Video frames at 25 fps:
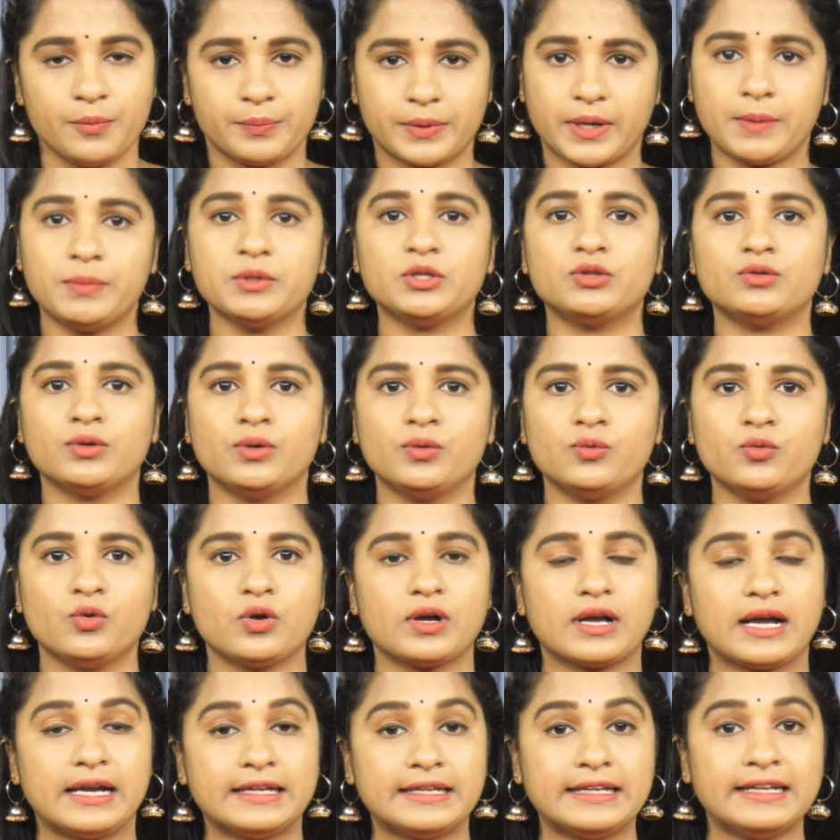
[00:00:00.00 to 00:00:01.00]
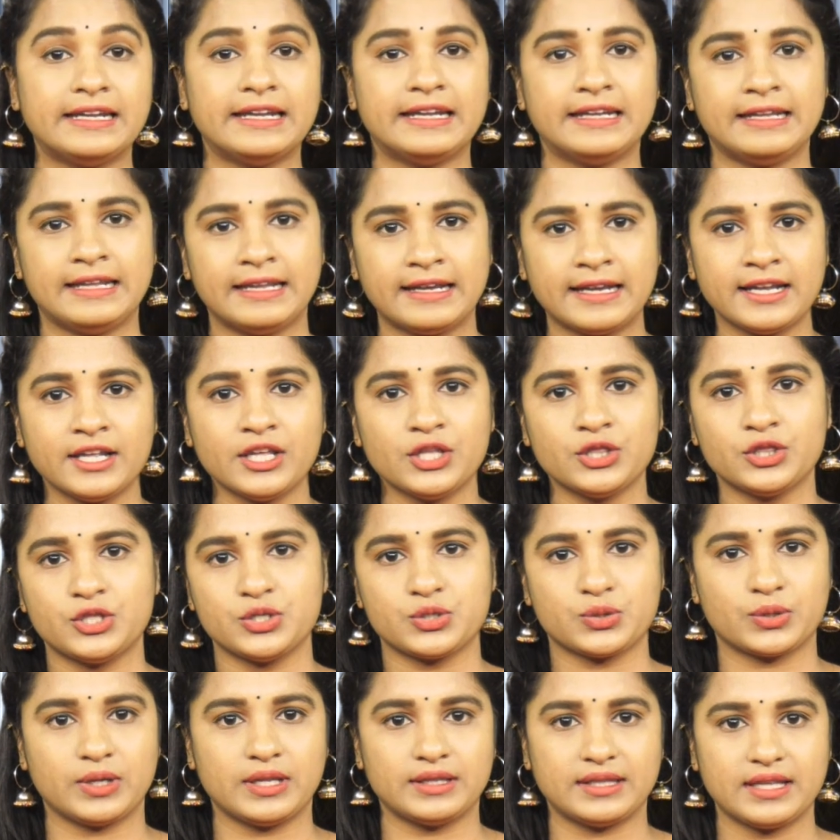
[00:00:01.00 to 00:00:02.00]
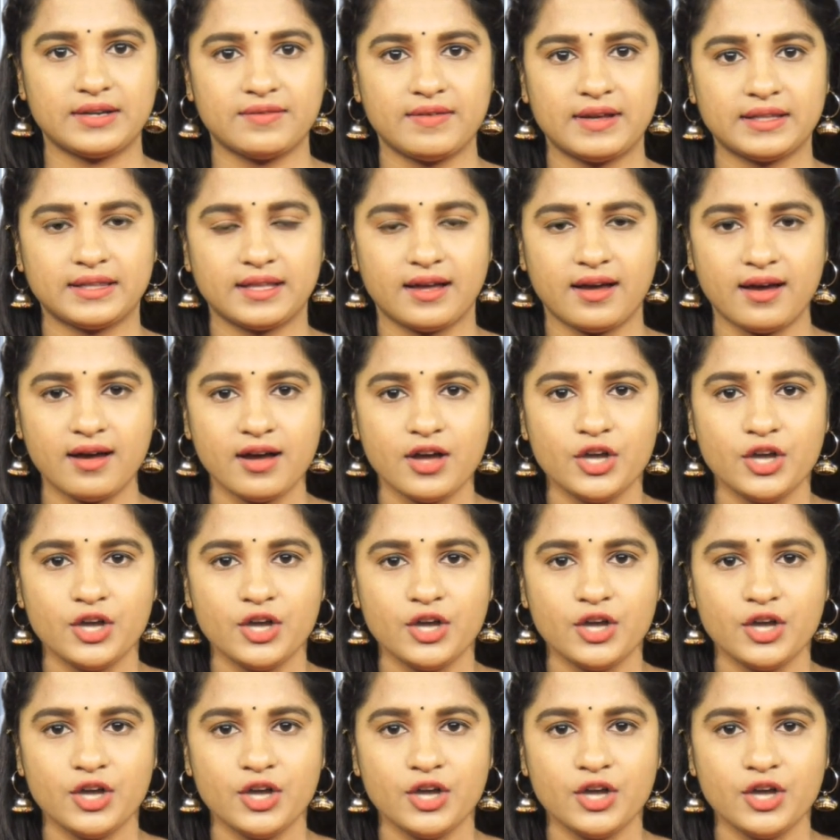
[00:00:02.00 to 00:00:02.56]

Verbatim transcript: ప్రభుత్వం ఓ కఠిన నిర్ణయం తీసుకున్న తర్వాత